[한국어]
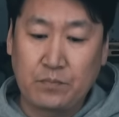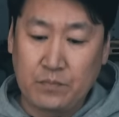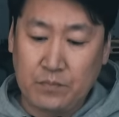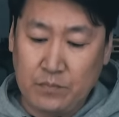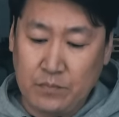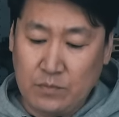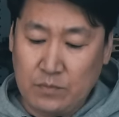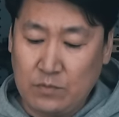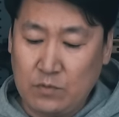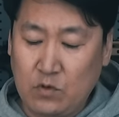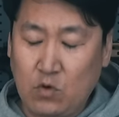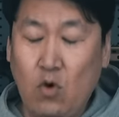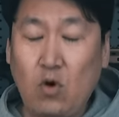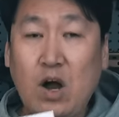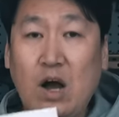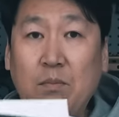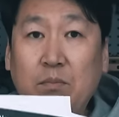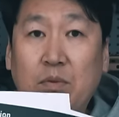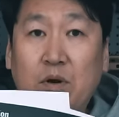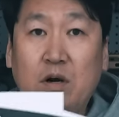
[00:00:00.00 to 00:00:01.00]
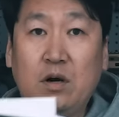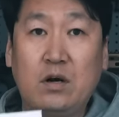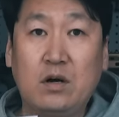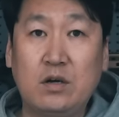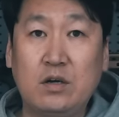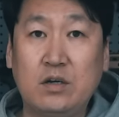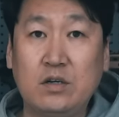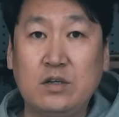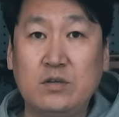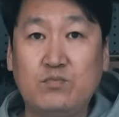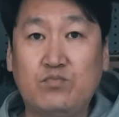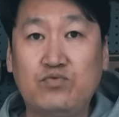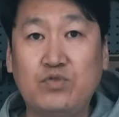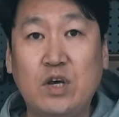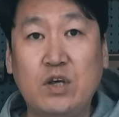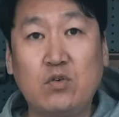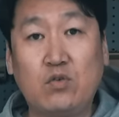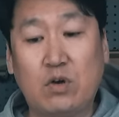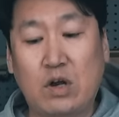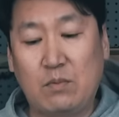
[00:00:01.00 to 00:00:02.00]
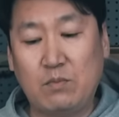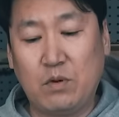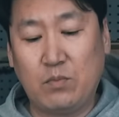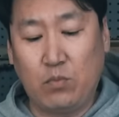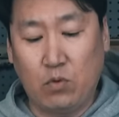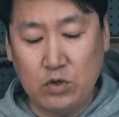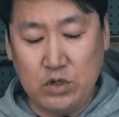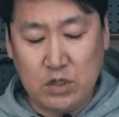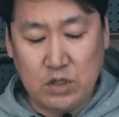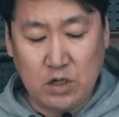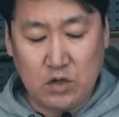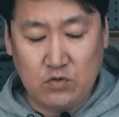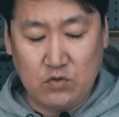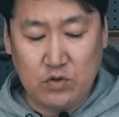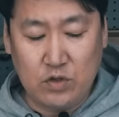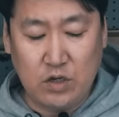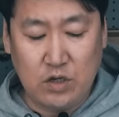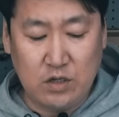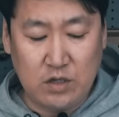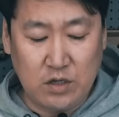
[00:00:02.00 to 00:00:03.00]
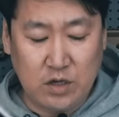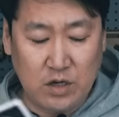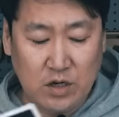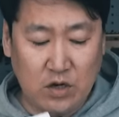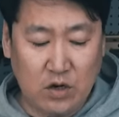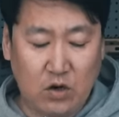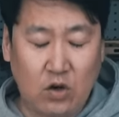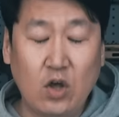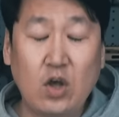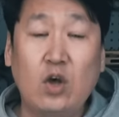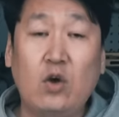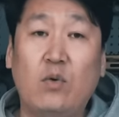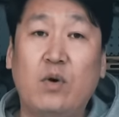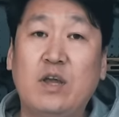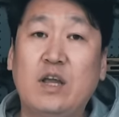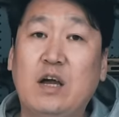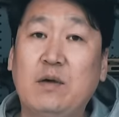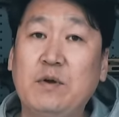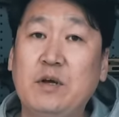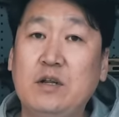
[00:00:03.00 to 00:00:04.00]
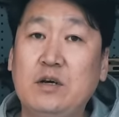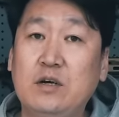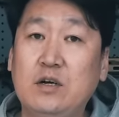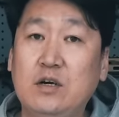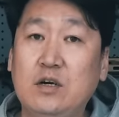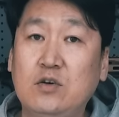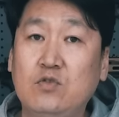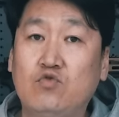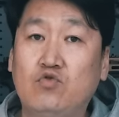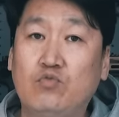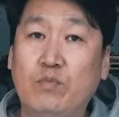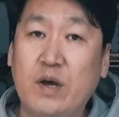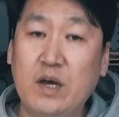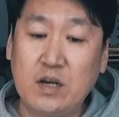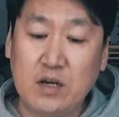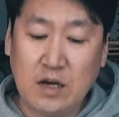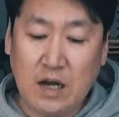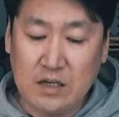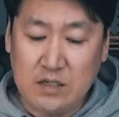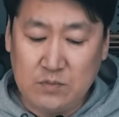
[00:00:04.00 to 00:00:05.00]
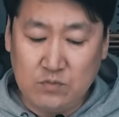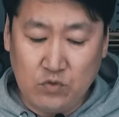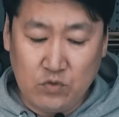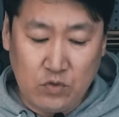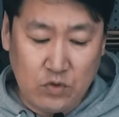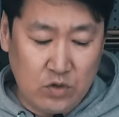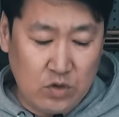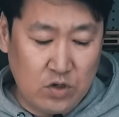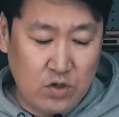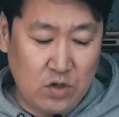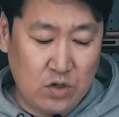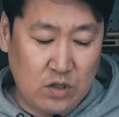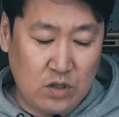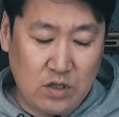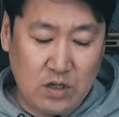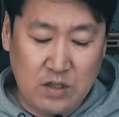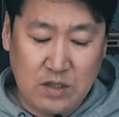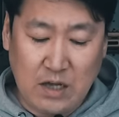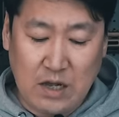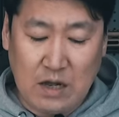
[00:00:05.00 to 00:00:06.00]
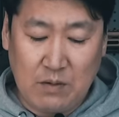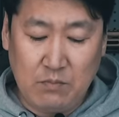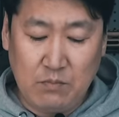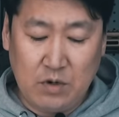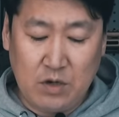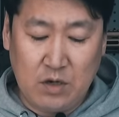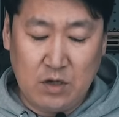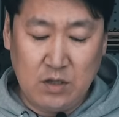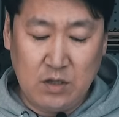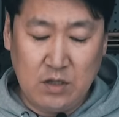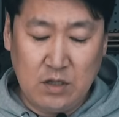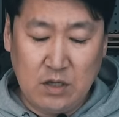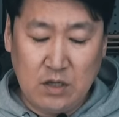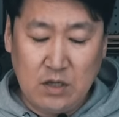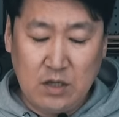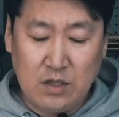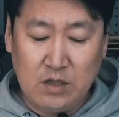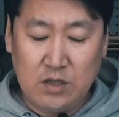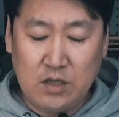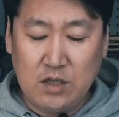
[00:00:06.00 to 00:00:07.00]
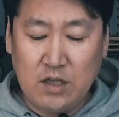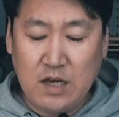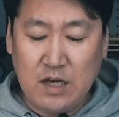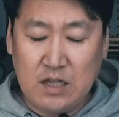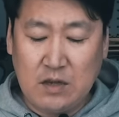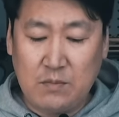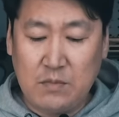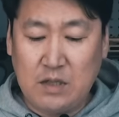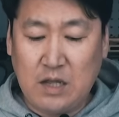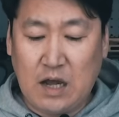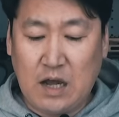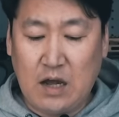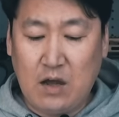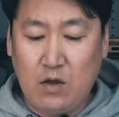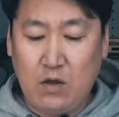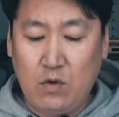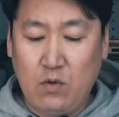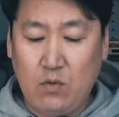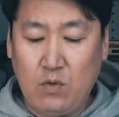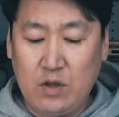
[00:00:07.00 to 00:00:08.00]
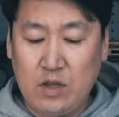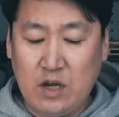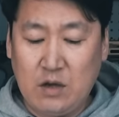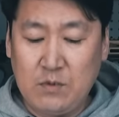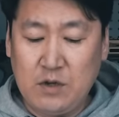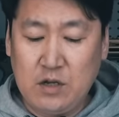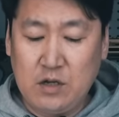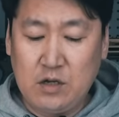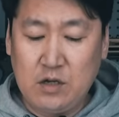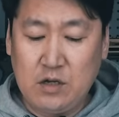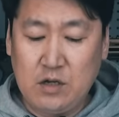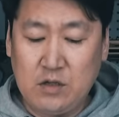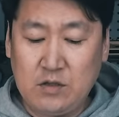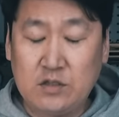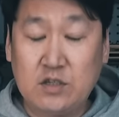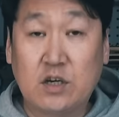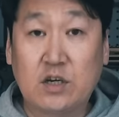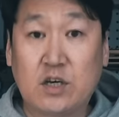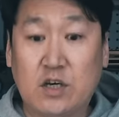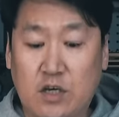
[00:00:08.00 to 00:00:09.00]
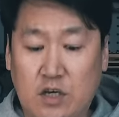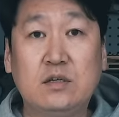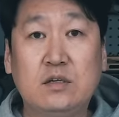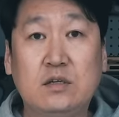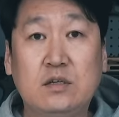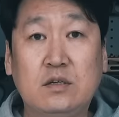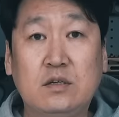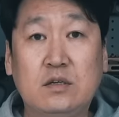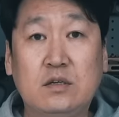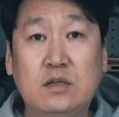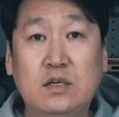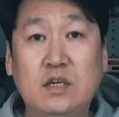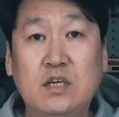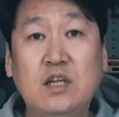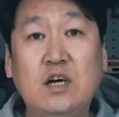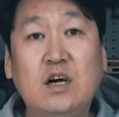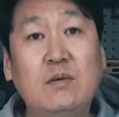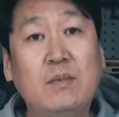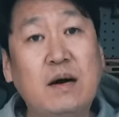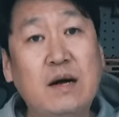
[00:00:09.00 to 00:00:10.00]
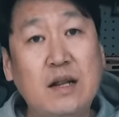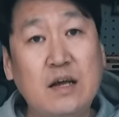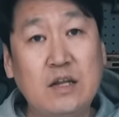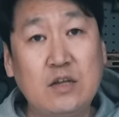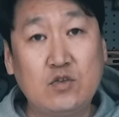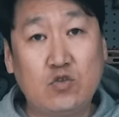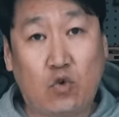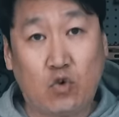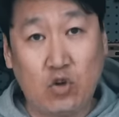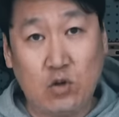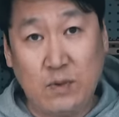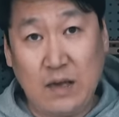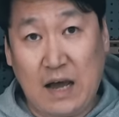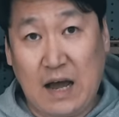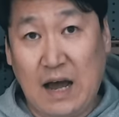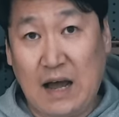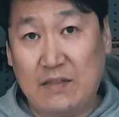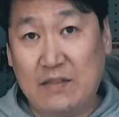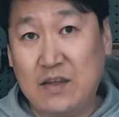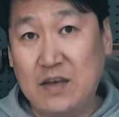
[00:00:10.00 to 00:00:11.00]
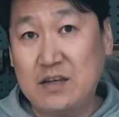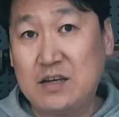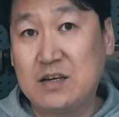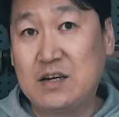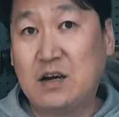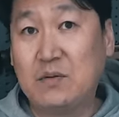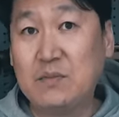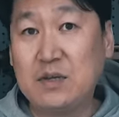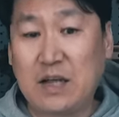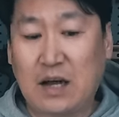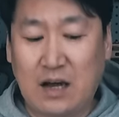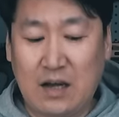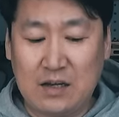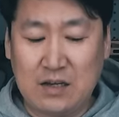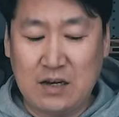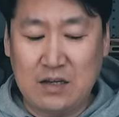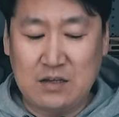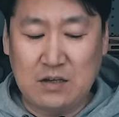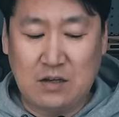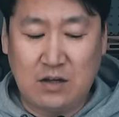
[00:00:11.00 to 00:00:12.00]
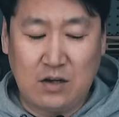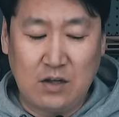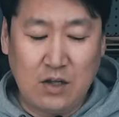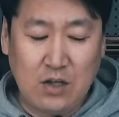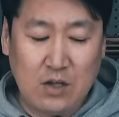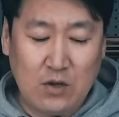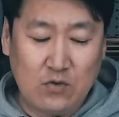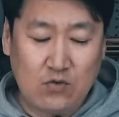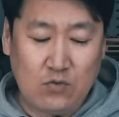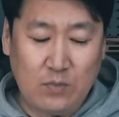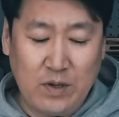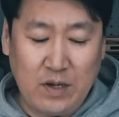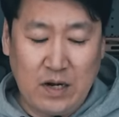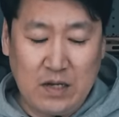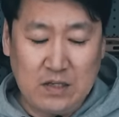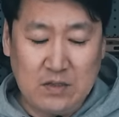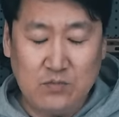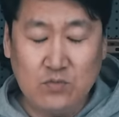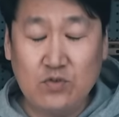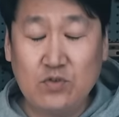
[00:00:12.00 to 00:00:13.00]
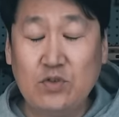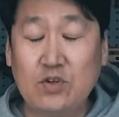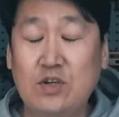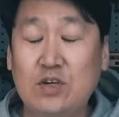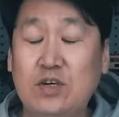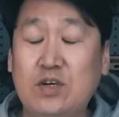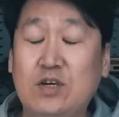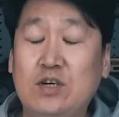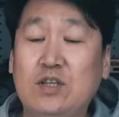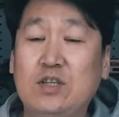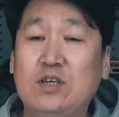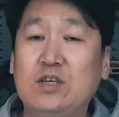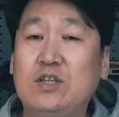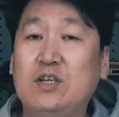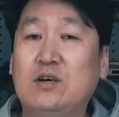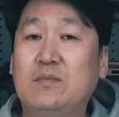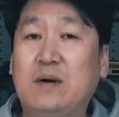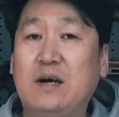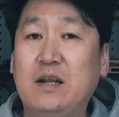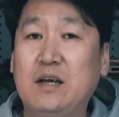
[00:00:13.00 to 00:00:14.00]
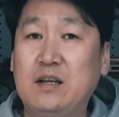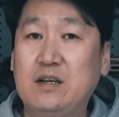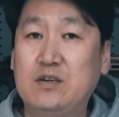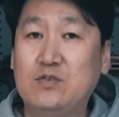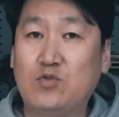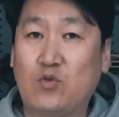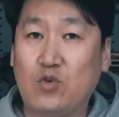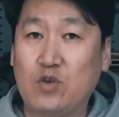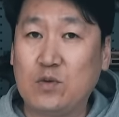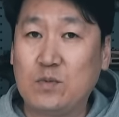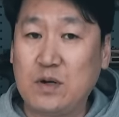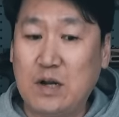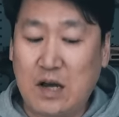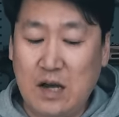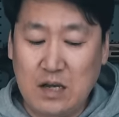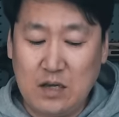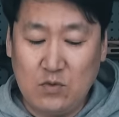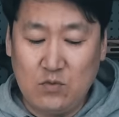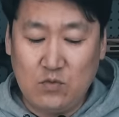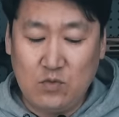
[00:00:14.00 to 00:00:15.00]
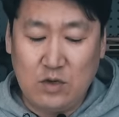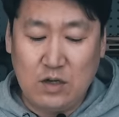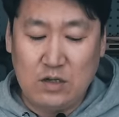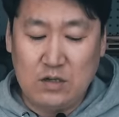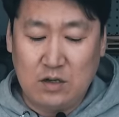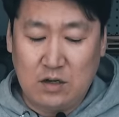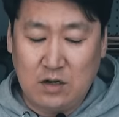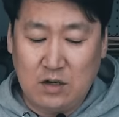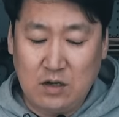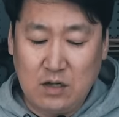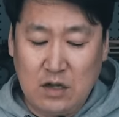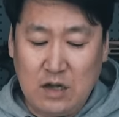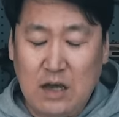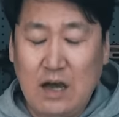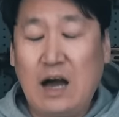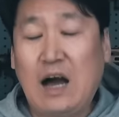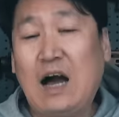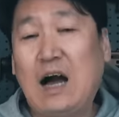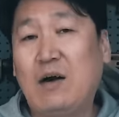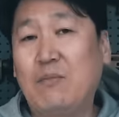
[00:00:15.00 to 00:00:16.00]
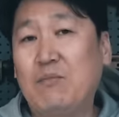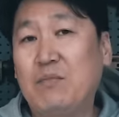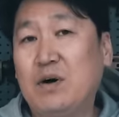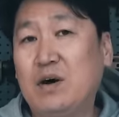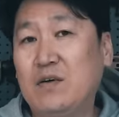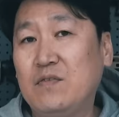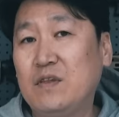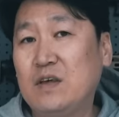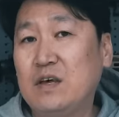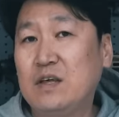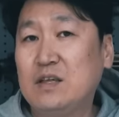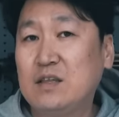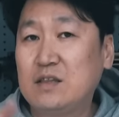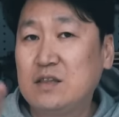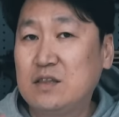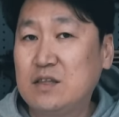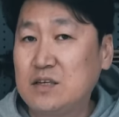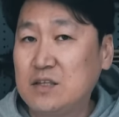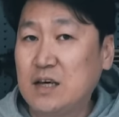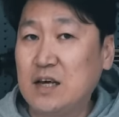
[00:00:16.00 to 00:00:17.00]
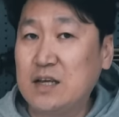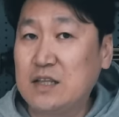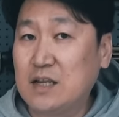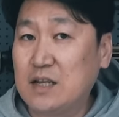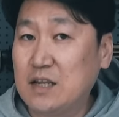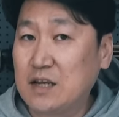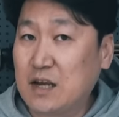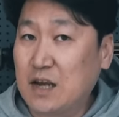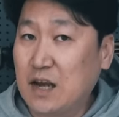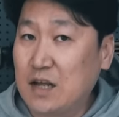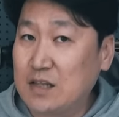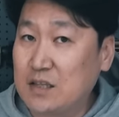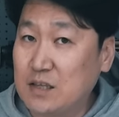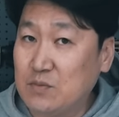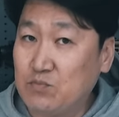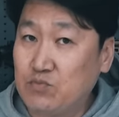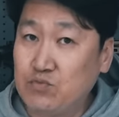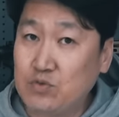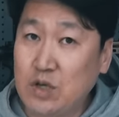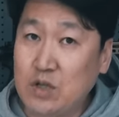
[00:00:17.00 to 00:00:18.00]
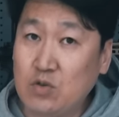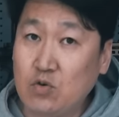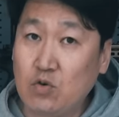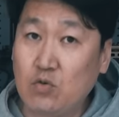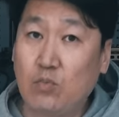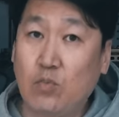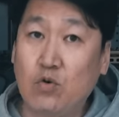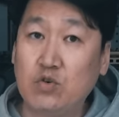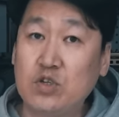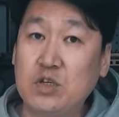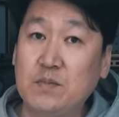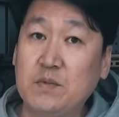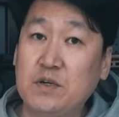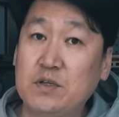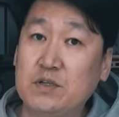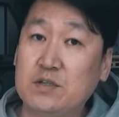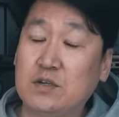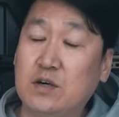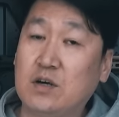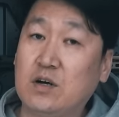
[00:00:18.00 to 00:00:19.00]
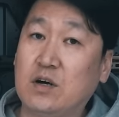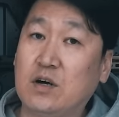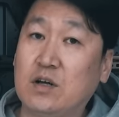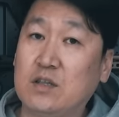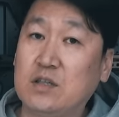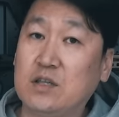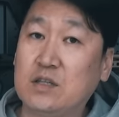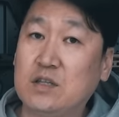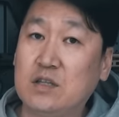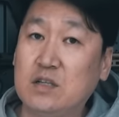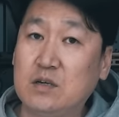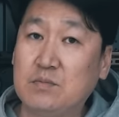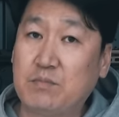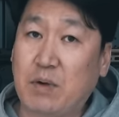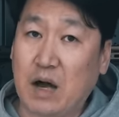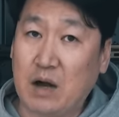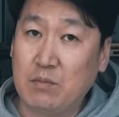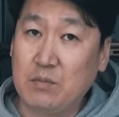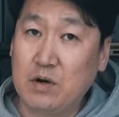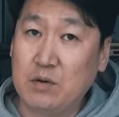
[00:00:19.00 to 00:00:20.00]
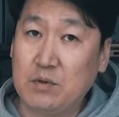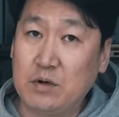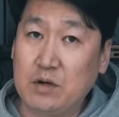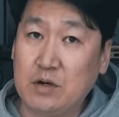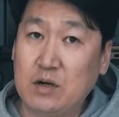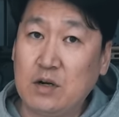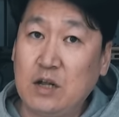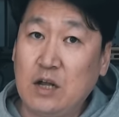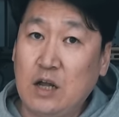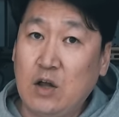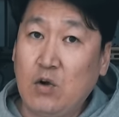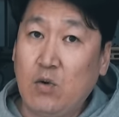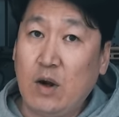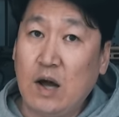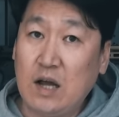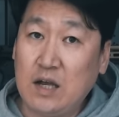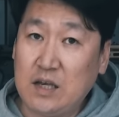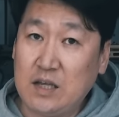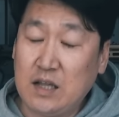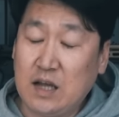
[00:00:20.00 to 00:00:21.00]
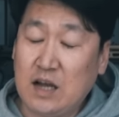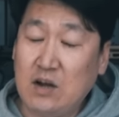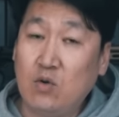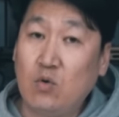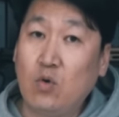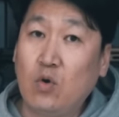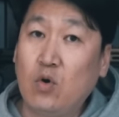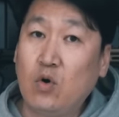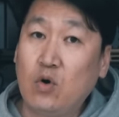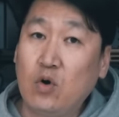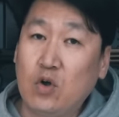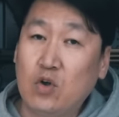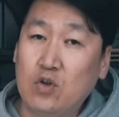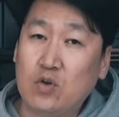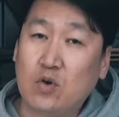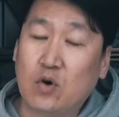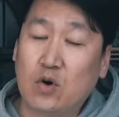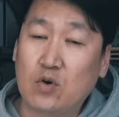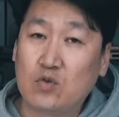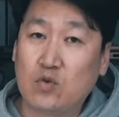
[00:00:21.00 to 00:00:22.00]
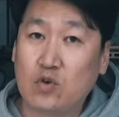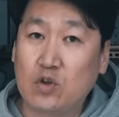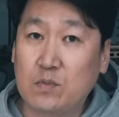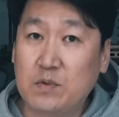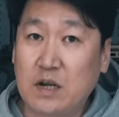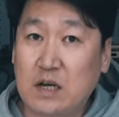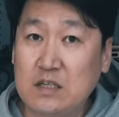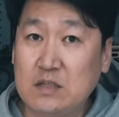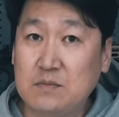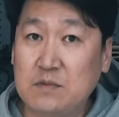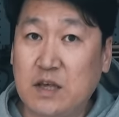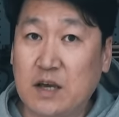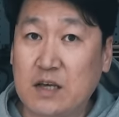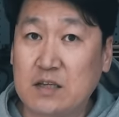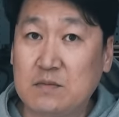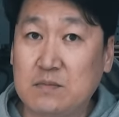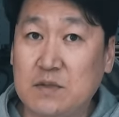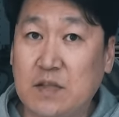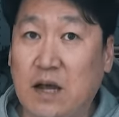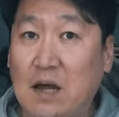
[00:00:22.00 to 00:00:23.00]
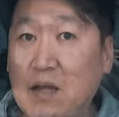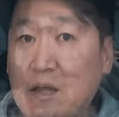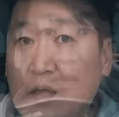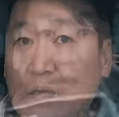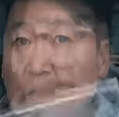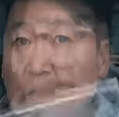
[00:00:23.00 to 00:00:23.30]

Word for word: 음, 꼭 한번 분해도를 한번 보시는 거 추천을 드려요. 왜냐면은 구매를 하신 분들은 일단 한번 뜯어야 됩니다. 왜냐면은 저기 이너바렐이 조립이 안돼 있을 겁니다 그래서 구매를 하신 분들은 이너바렐을 조립을 하기 위해서 한번 뜯어야 되니까 이 분해도를 보시면서 뜯는 방법을 확인하고 어, 조립을 하시면 되겠습니다